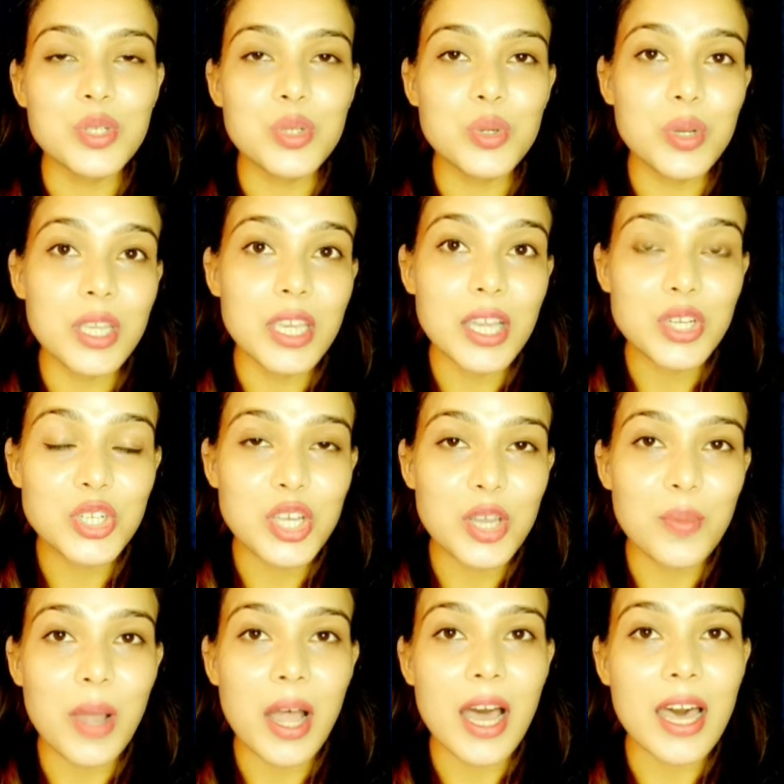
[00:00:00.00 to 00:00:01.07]
जो निया
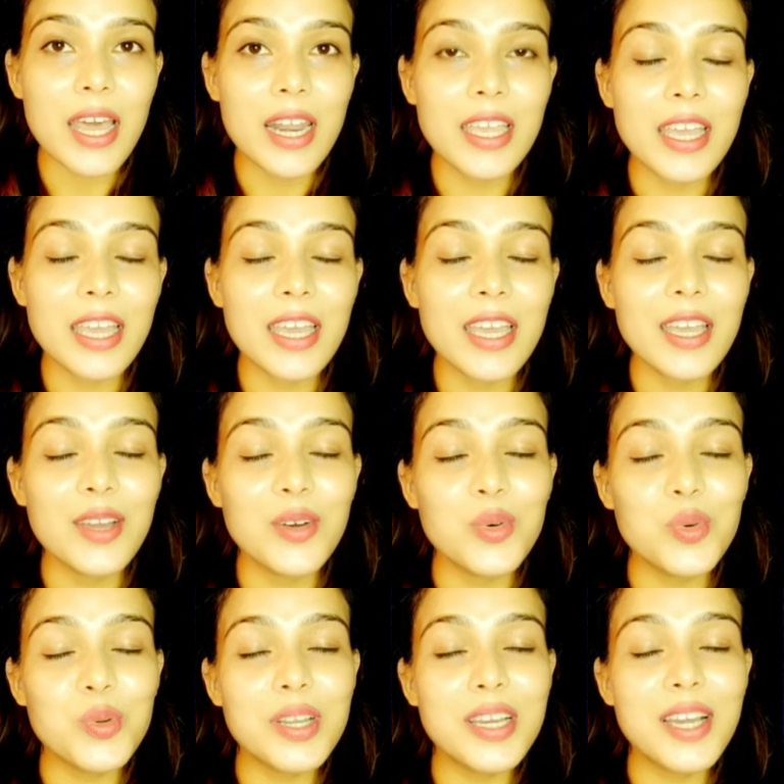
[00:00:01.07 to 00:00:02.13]
शर्मा आ रही हैं
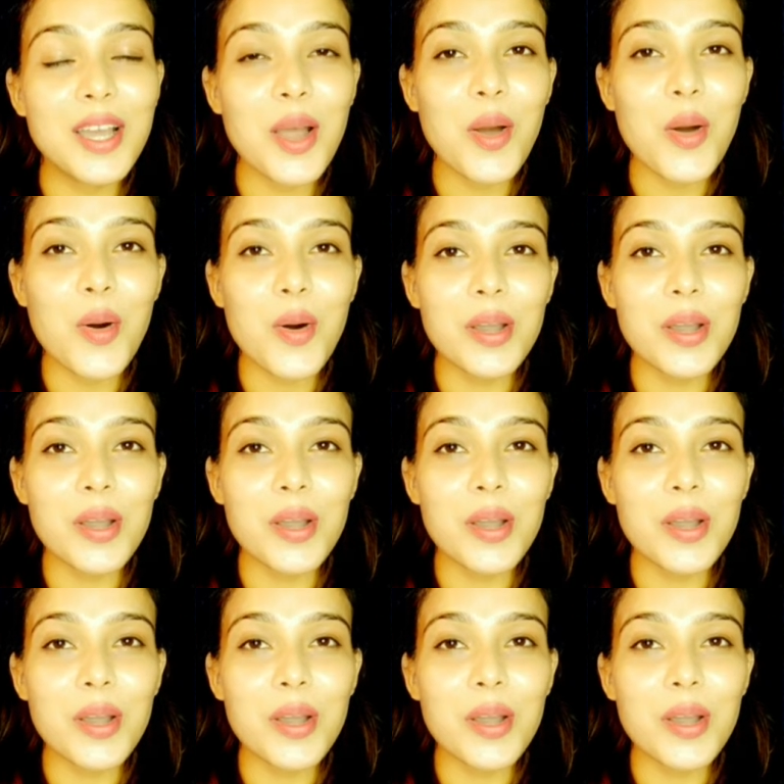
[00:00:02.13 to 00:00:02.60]
उनका